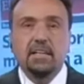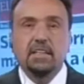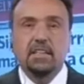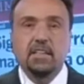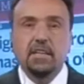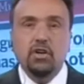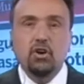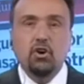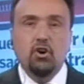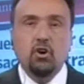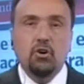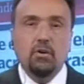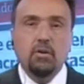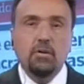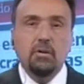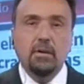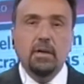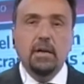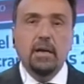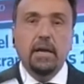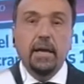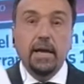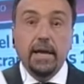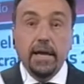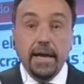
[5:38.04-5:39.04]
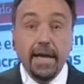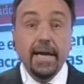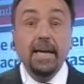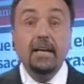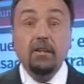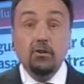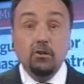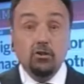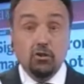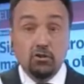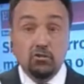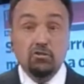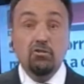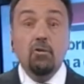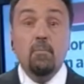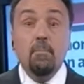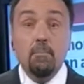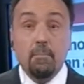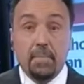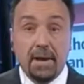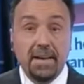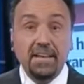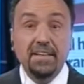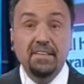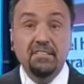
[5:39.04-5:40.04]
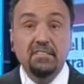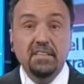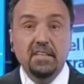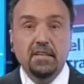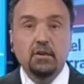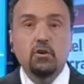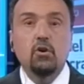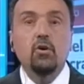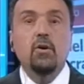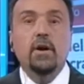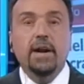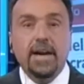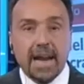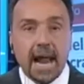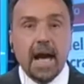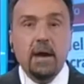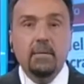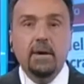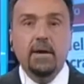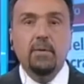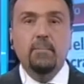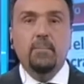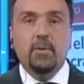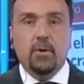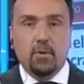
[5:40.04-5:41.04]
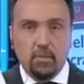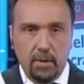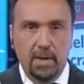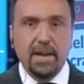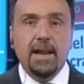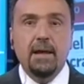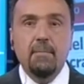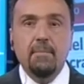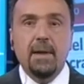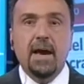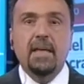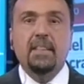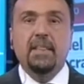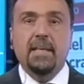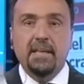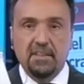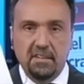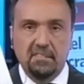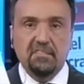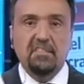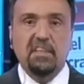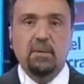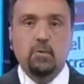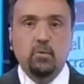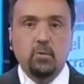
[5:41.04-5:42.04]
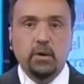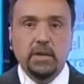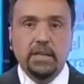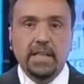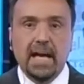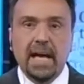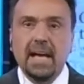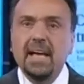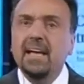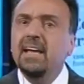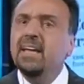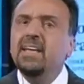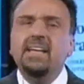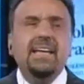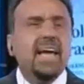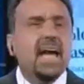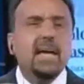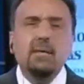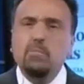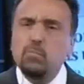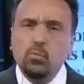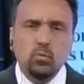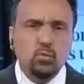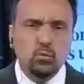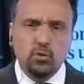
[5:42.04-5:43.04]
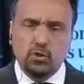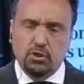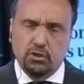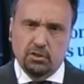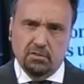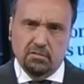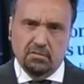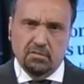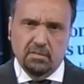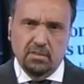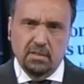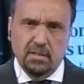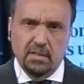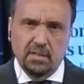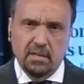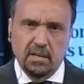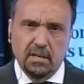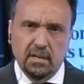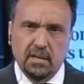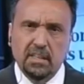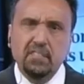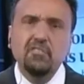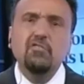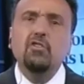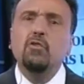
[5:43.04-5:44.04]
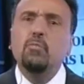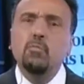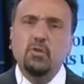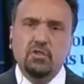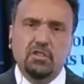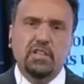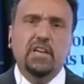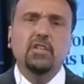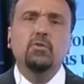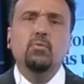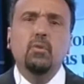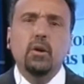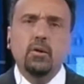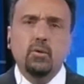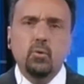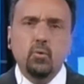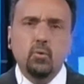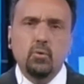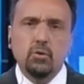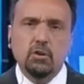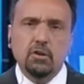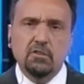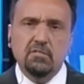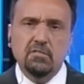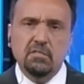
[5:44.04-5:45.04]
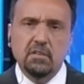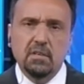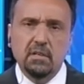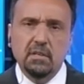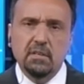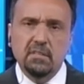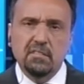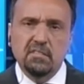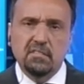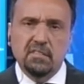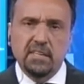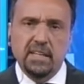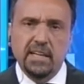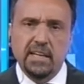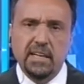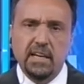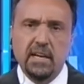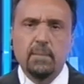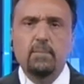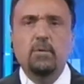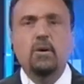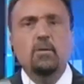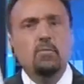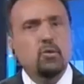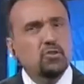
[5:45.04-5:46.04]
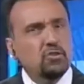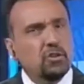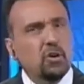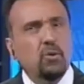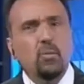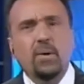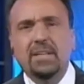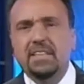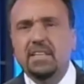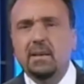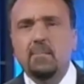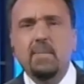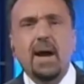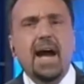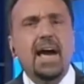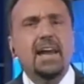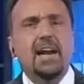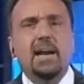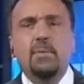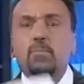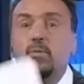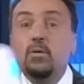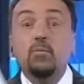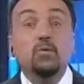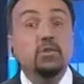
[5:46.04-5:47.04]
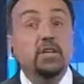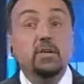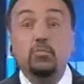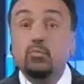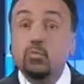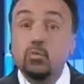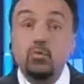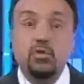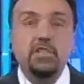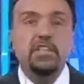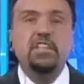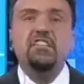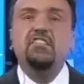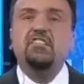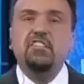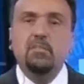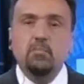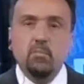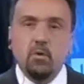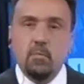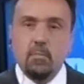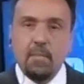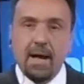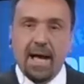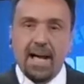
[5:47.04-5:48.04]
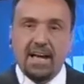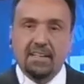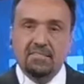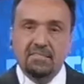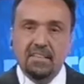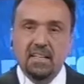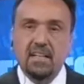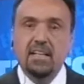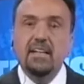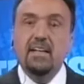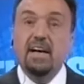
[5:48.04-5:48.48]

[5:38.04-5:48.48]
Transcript: Digo, estos son países con graves problemas de inseguridad y hay muchos. Les estoy mostrando algunos. ¿sí? Le puedo mostrar Guatemala, le puedo mostrar muchísimos más.